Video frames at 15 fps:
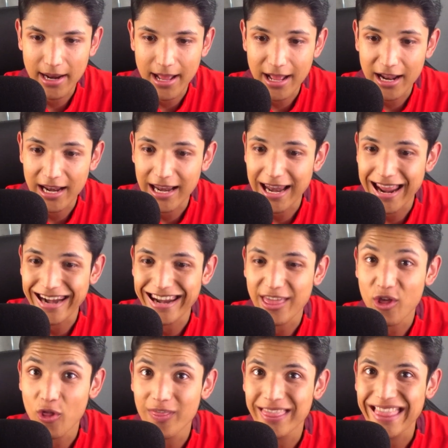la, la
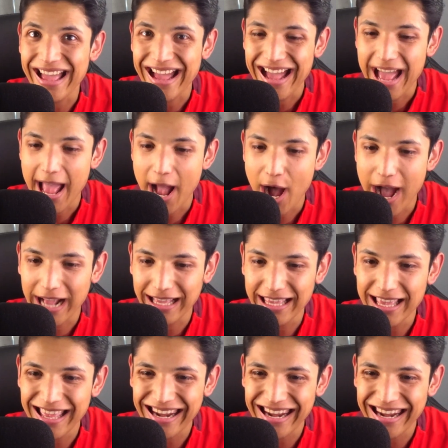redonda. Aquí